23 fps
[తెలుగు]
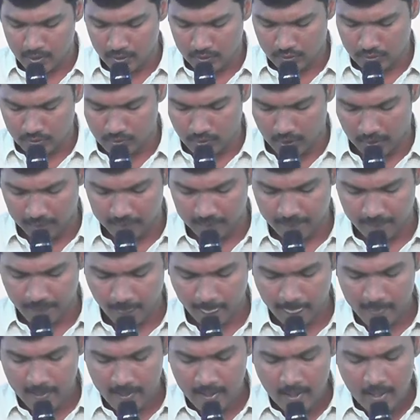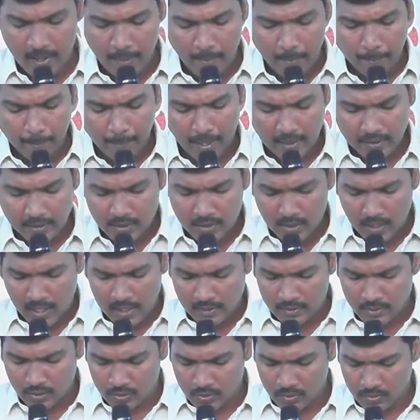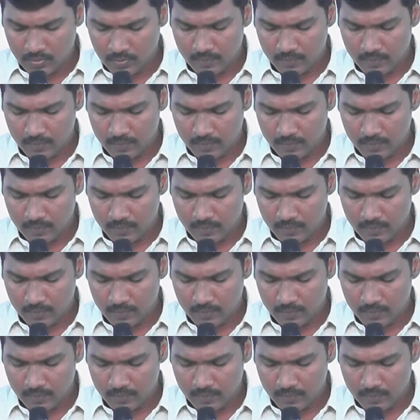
చేస్తున్నాను పక్షిరాజు